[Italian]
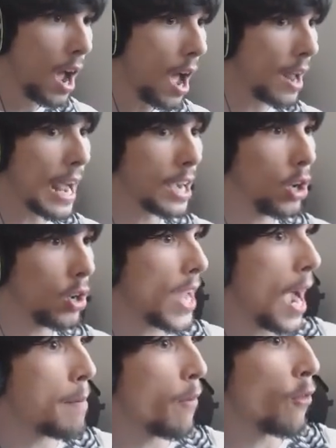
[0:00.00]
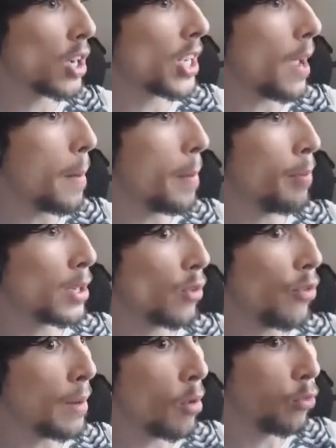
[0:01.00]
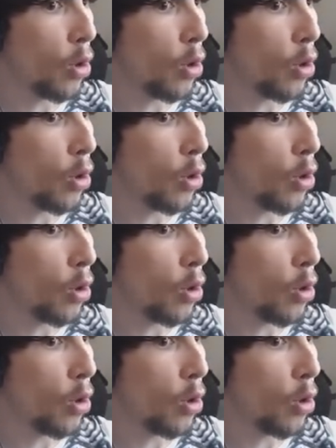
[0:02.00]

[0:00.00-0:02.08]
Raccogliamo forse... Posso farmi un